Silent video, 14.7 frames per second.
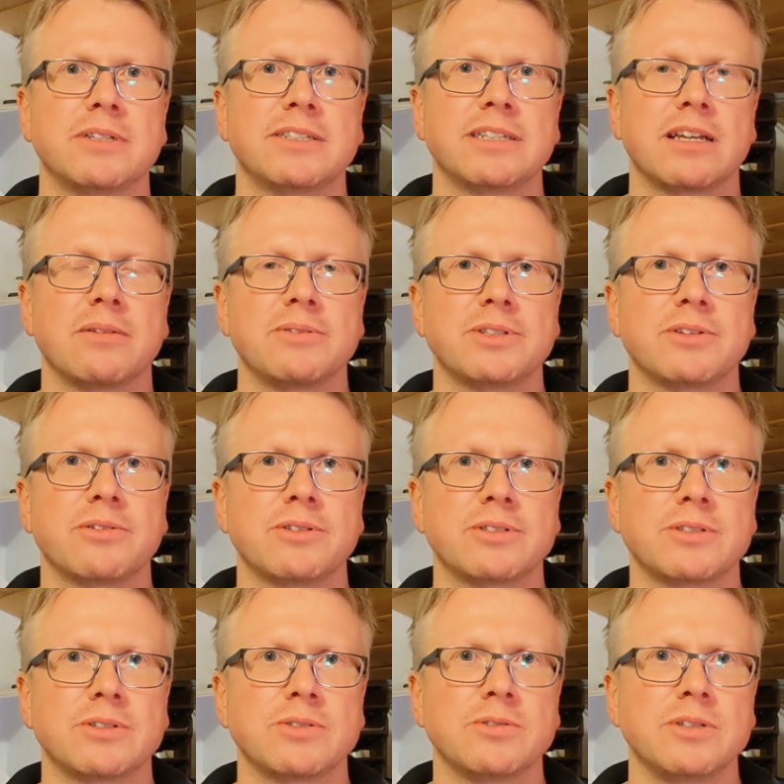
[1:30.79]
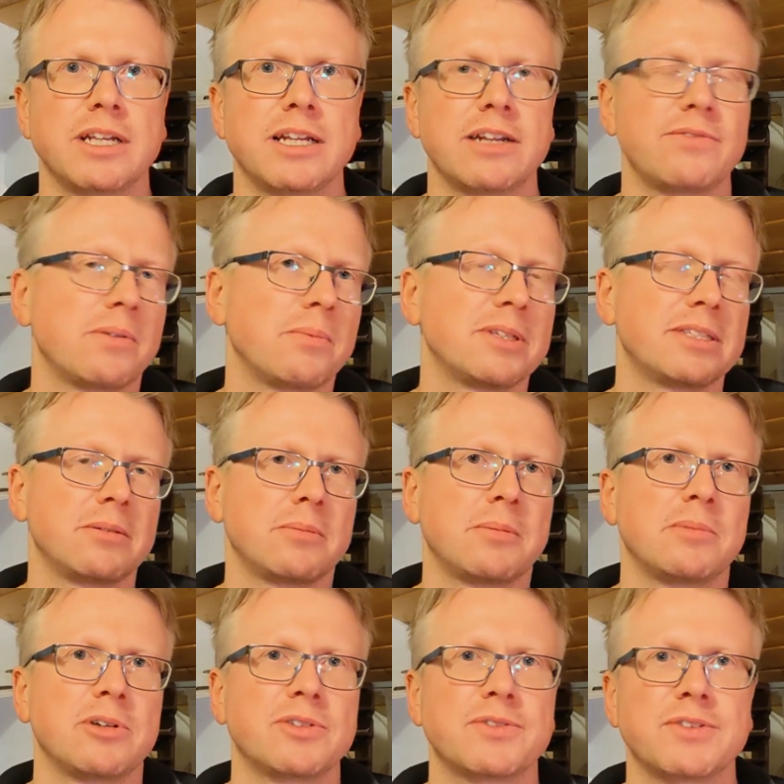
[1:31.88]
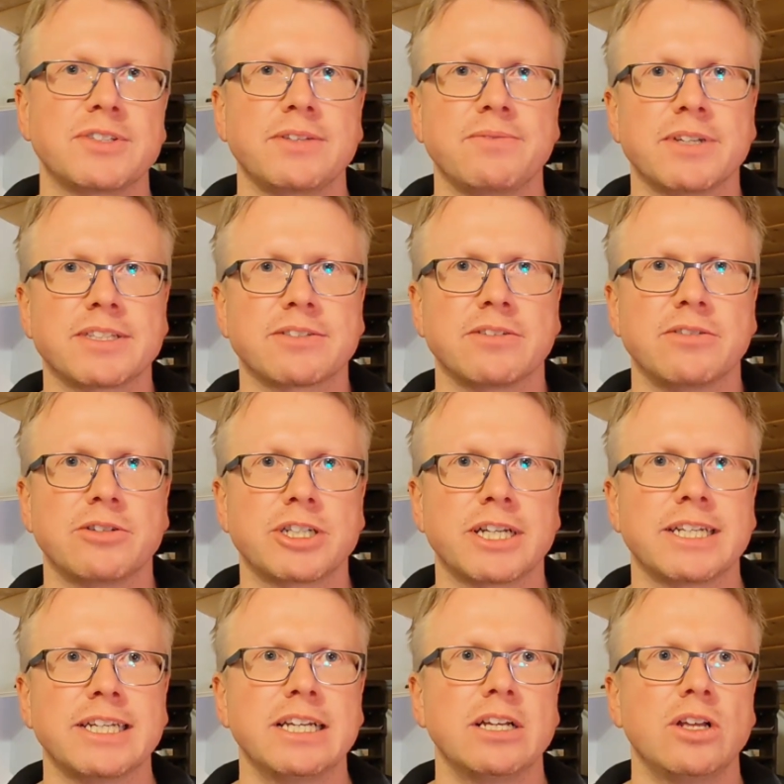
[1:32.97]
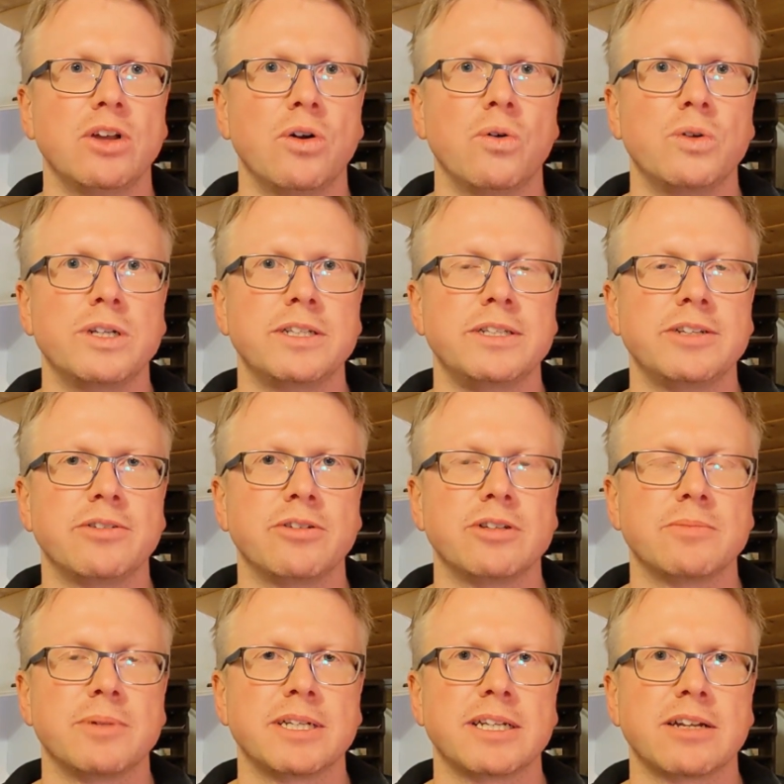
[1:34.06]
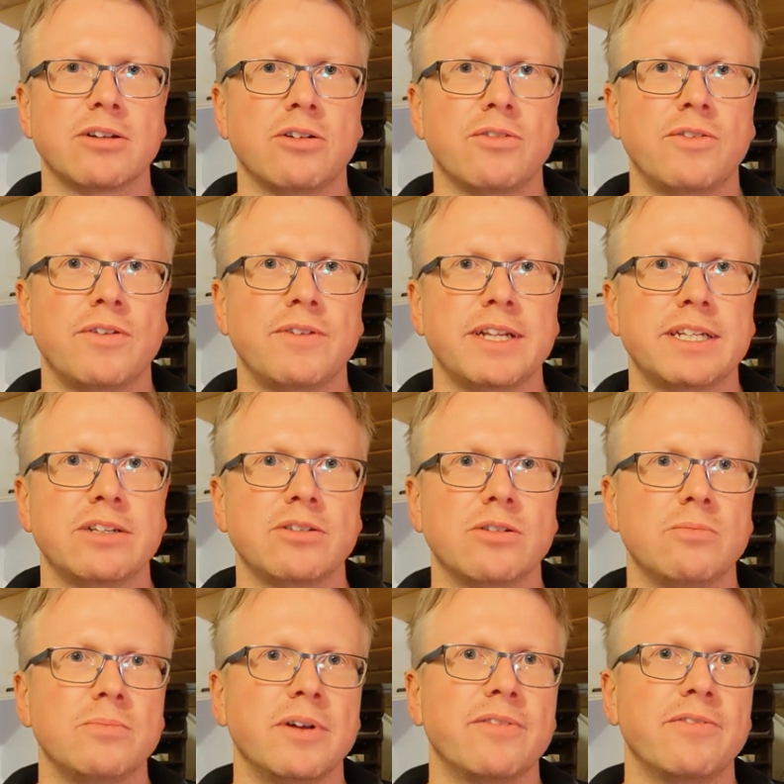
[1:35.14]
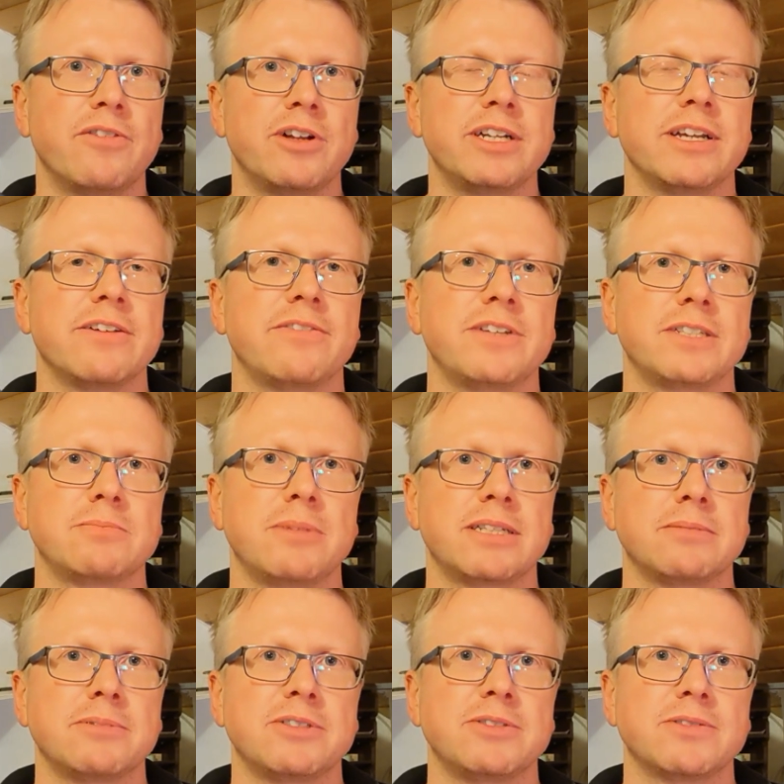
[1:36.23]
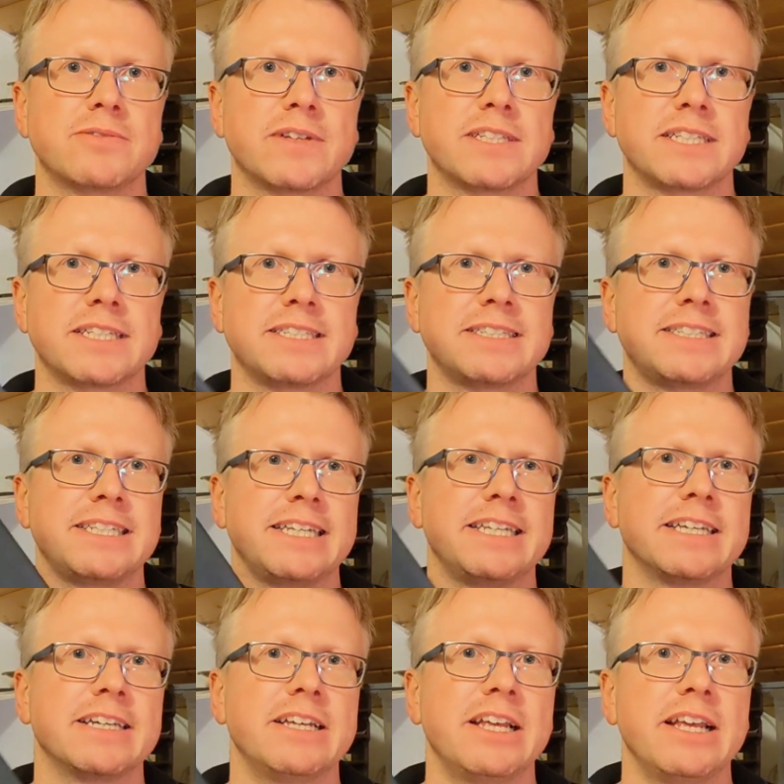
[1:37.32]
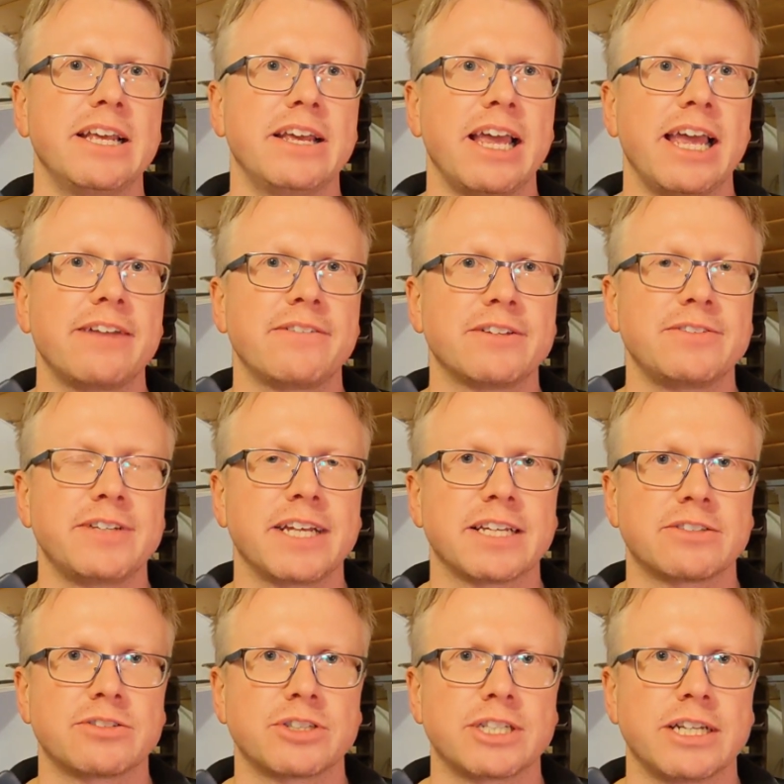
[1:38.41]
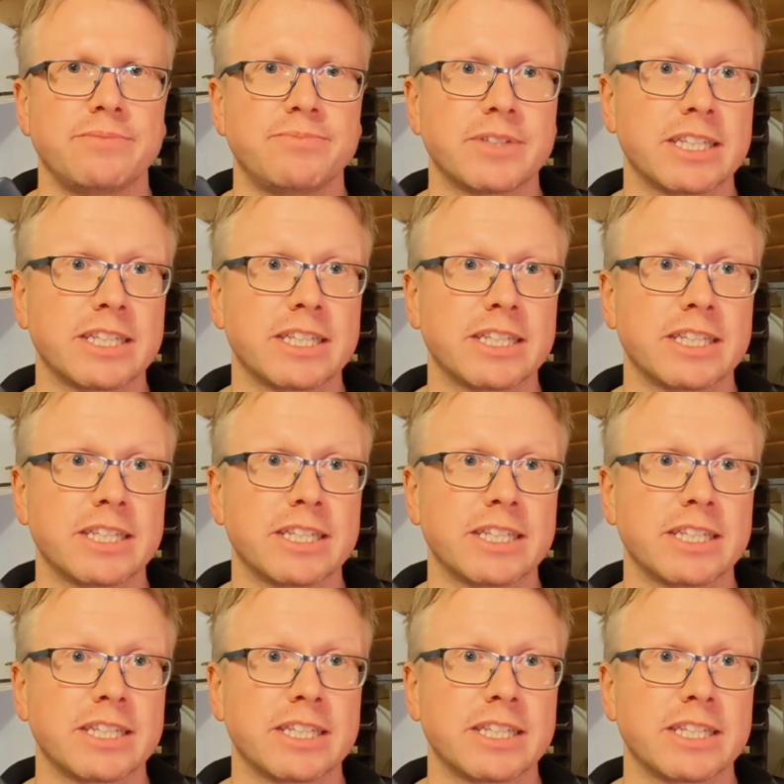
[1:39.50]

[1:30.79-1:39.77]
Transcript: Also die kann man sich kostenlos runterladen, wenn man selber mal aus Versehen was gelöscht hat und die könnte man dann auch verwenden, um von der Festplatte bzw. SSD hier etwas wiederherzustellen.